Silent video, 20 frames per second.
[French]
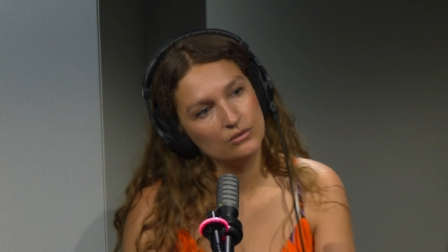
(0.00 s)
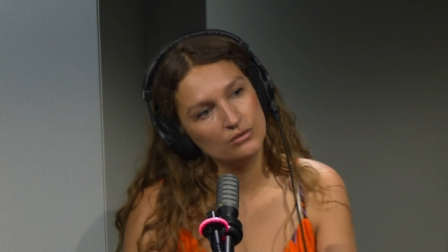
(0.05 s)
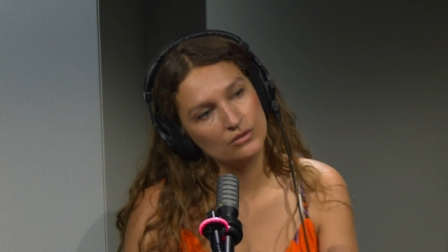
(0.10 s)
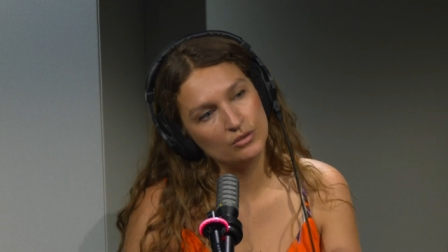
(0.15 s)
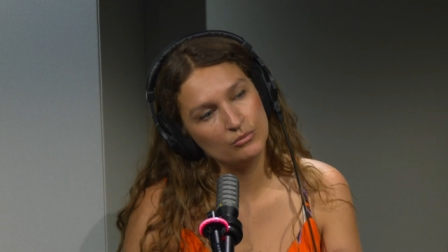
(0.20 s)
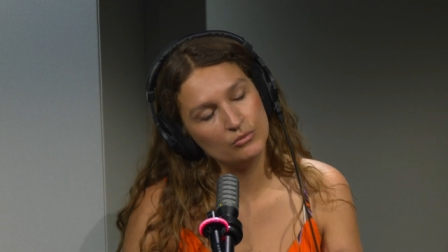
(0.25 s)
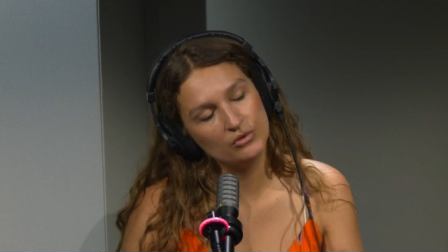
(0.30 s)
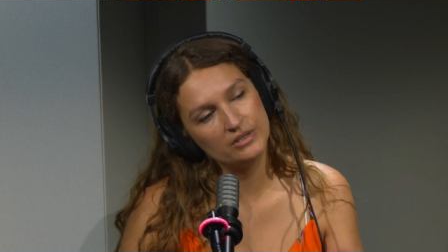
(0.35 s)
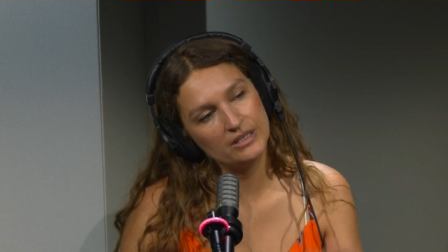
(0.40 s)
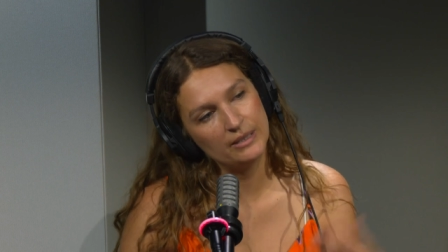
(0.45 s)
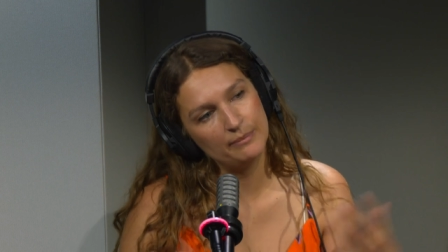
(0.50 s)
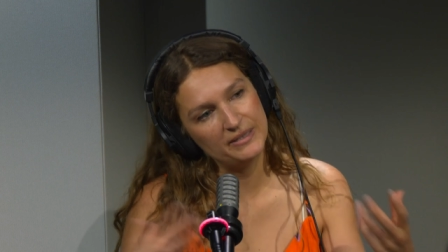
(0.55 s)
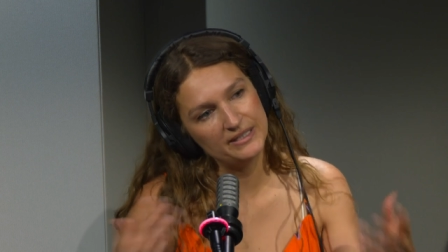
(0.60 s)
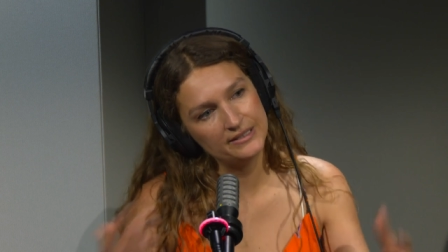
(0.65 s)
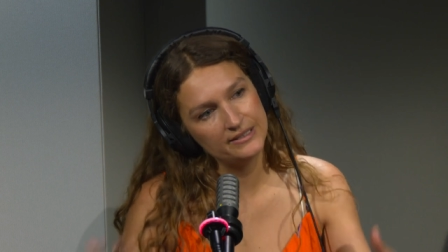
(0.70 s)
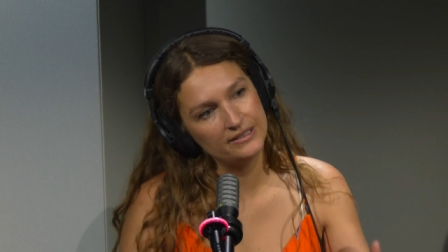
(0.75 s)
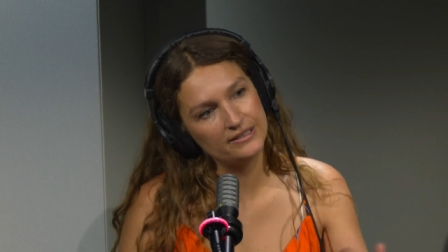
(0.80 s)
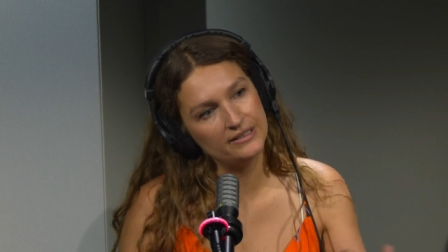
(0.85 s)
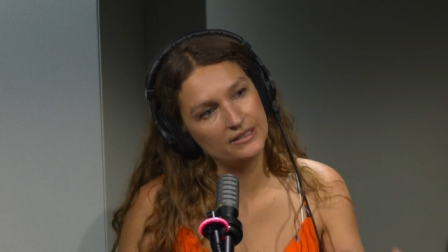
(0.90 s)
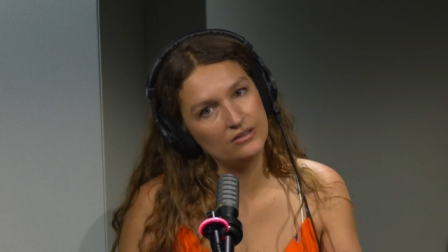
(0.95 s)
comme une
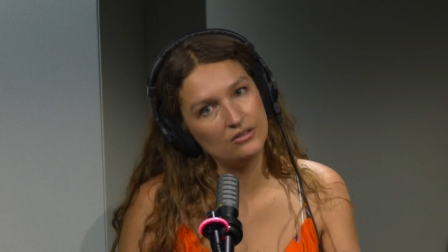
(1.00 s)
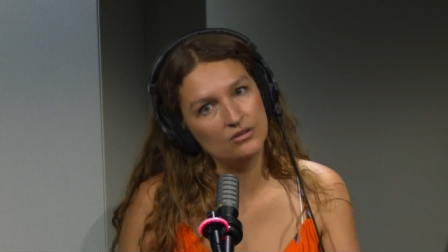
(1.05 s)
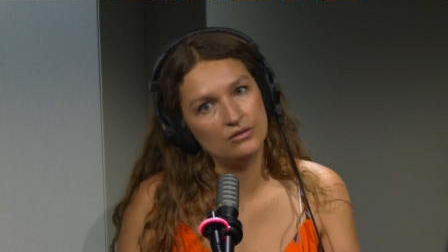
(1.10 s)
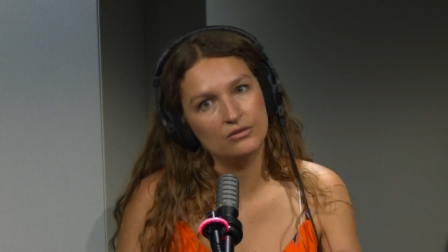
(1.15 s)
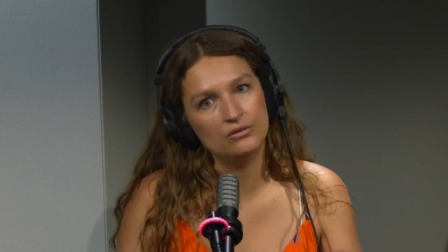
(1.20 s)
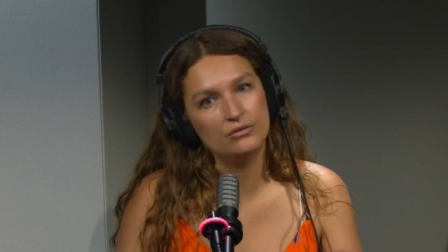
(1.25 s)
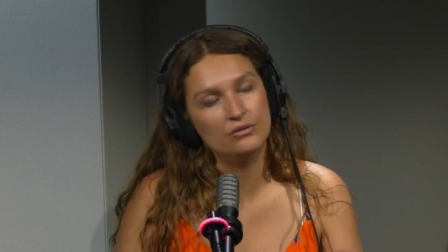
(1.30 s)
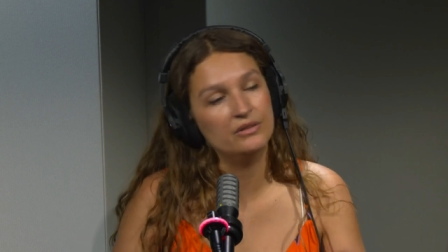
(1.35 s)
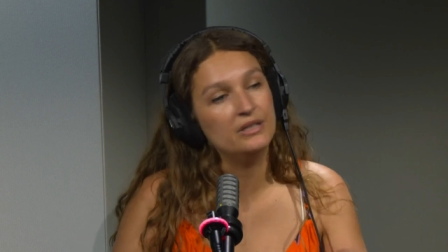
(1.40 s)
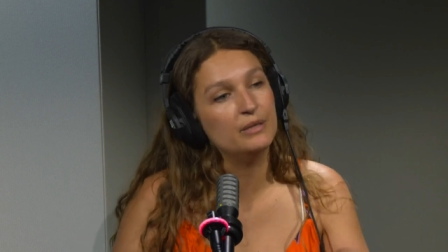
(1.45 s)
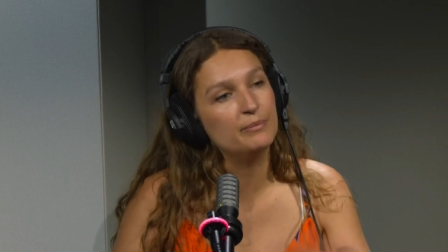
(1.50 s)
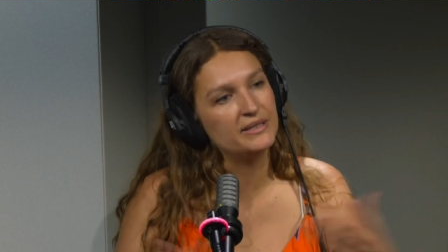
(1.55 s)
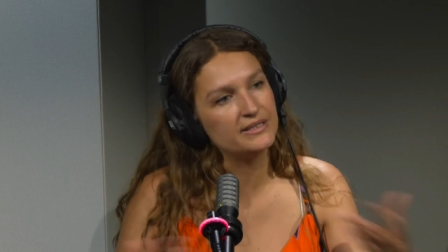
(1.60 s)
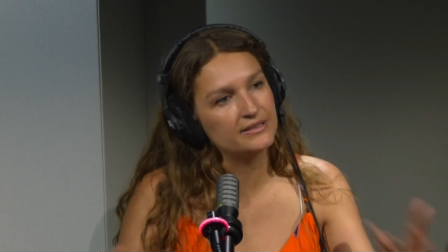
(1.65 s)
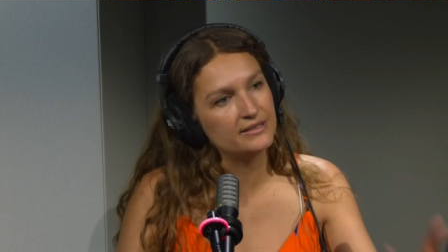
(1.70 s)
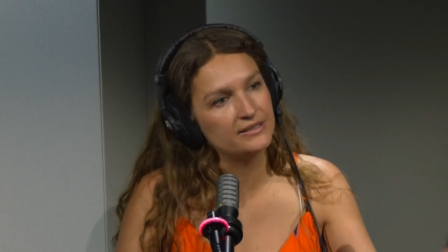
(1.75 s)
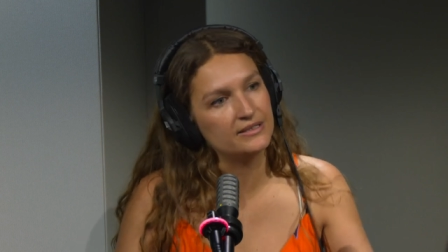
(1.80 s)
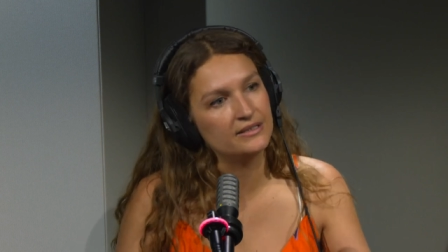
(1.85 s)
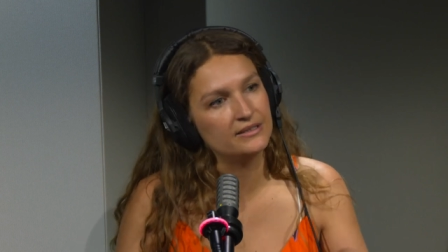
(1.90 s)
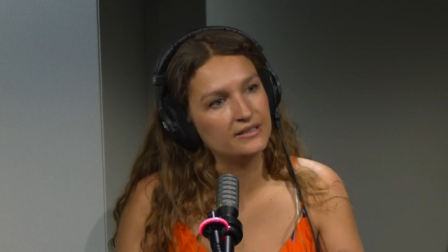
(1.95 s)
capacité de,
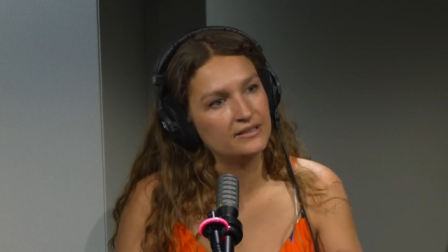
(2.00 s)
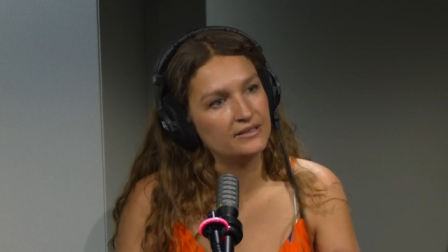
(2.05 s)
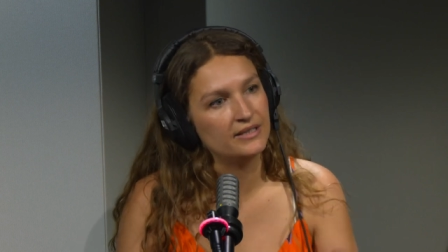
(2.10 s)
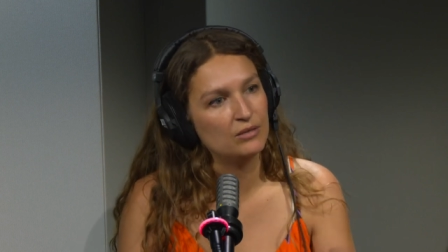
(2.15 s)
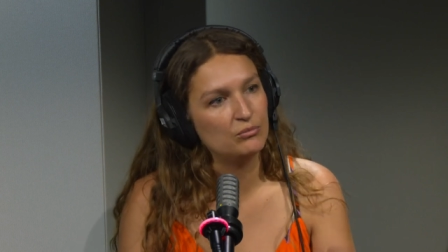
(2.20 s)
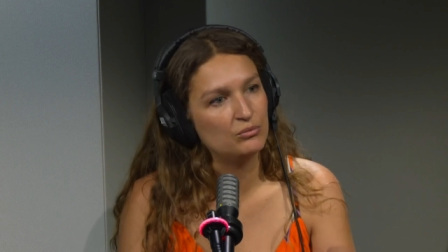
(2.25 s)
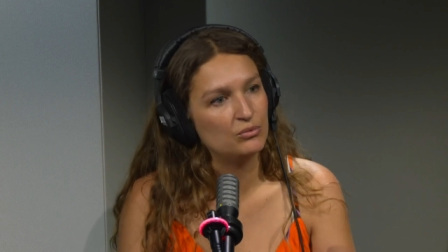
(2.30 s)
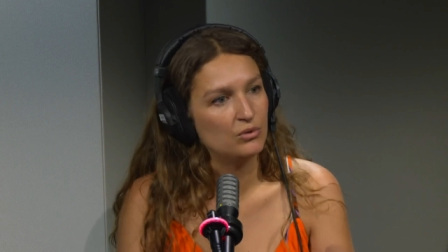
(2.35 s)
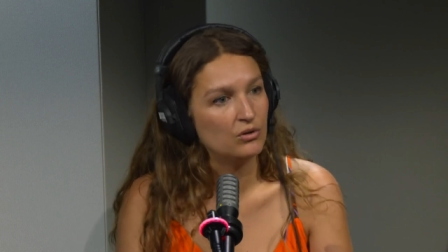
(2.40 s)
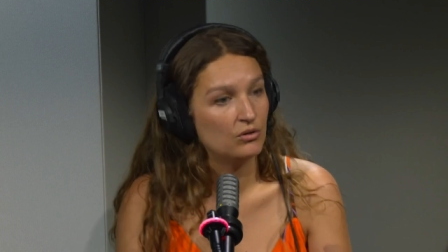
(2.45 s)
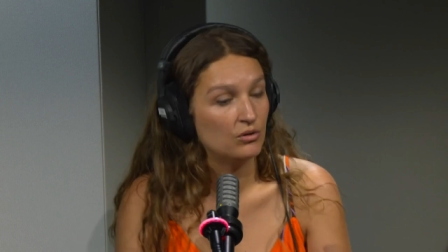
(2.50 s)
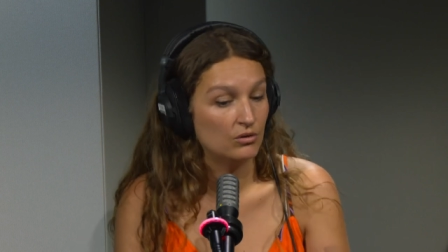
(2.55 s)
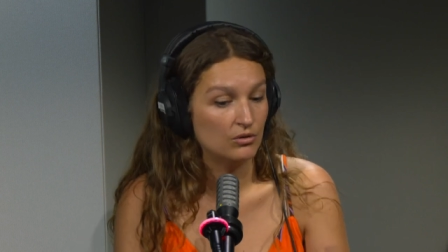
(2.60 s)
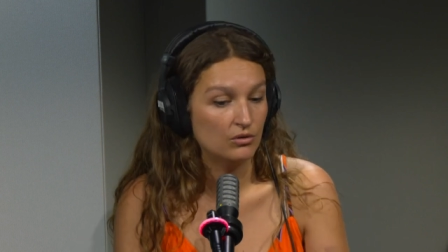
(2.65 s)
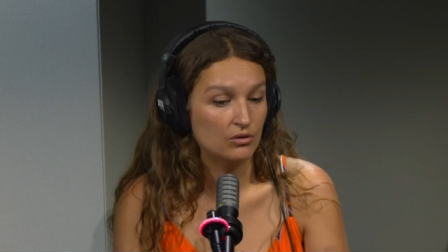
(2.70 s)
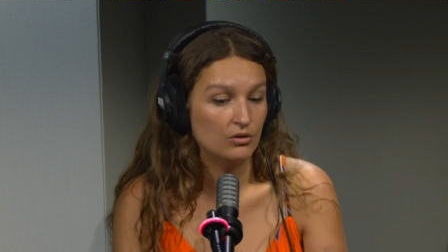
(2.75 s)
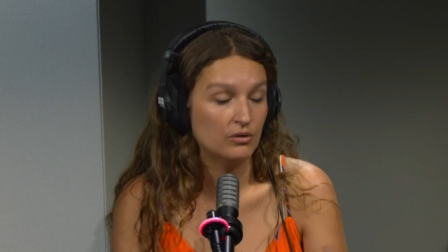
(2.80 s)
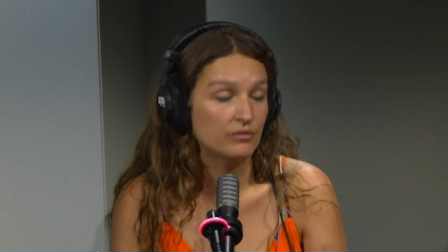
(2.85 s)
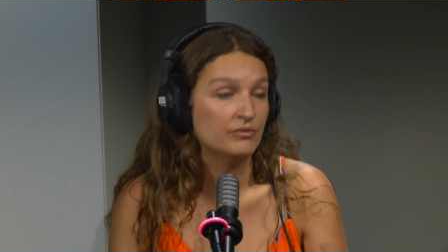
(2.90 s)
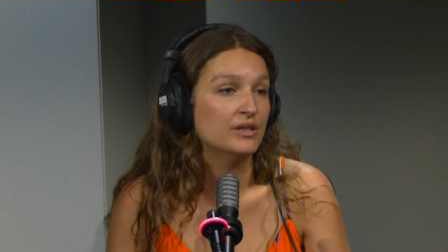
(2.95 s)
dépasser cet état pour euh,
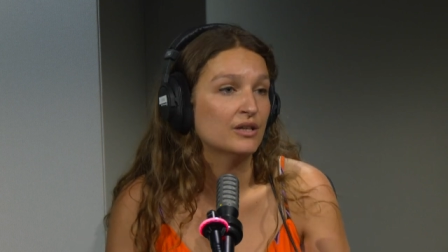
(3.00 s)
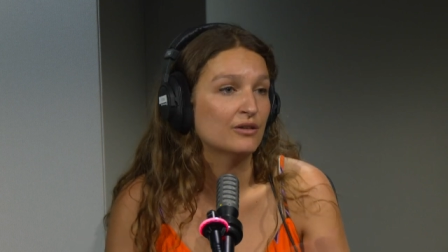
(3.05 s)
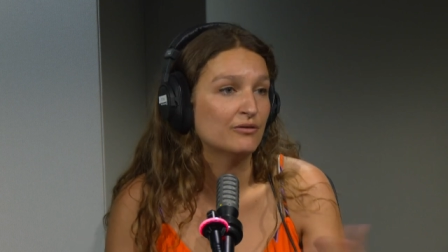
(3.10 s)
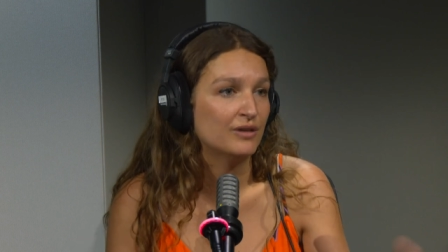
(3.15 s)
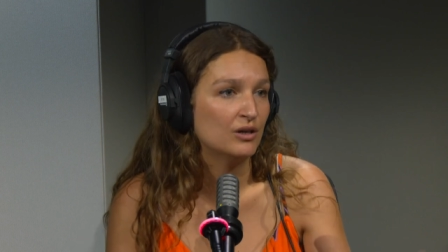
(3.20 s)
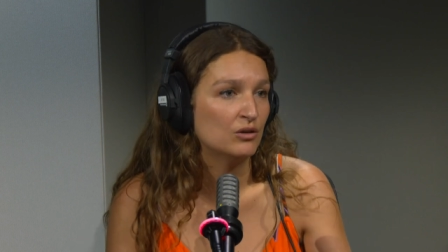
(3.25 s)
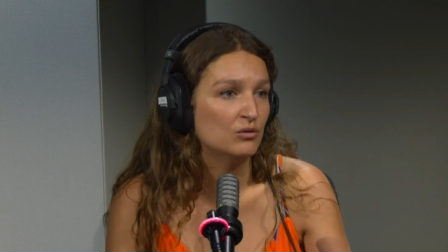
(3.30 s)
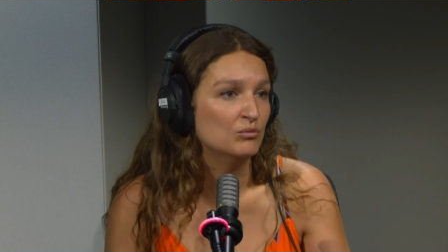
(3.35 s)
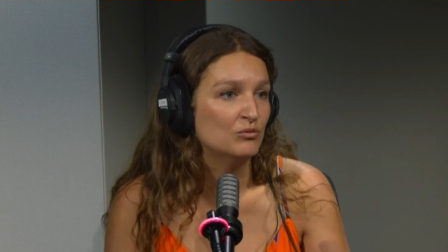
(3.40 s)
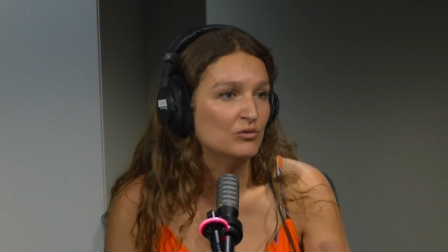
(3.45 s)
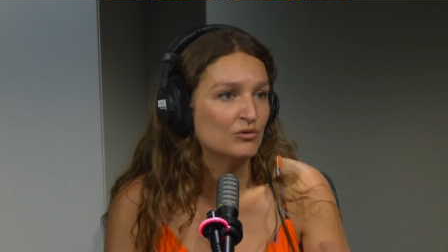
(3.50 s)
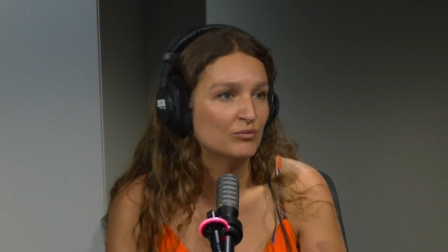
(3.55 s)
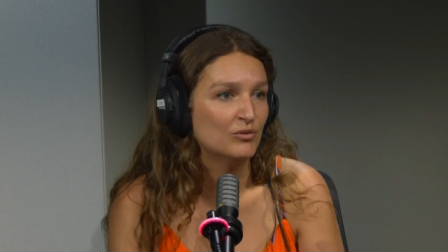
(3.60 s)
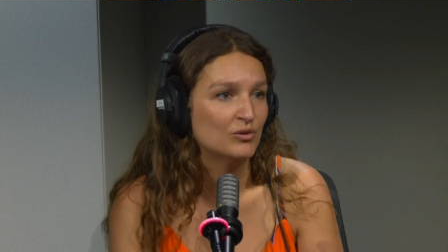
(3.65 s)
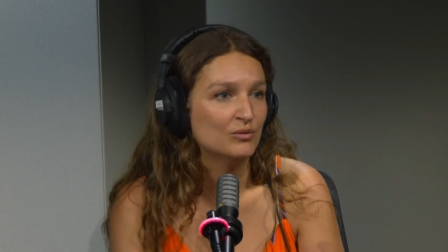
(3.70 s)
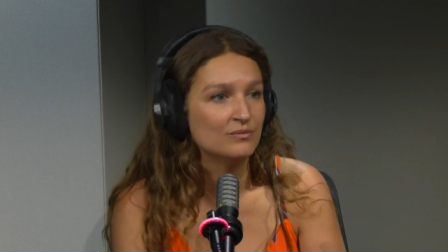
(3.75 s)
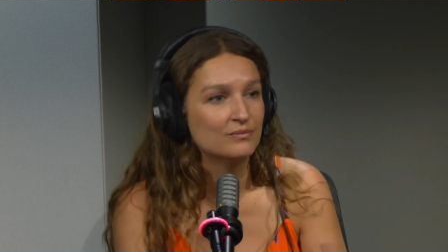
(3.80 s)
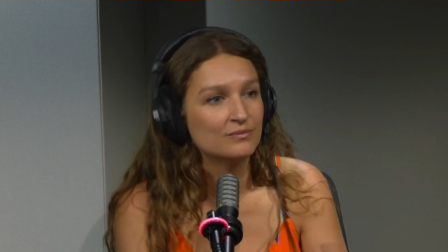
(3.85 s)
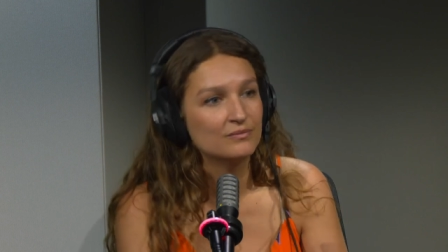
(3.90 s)
revenir vers le mouvement.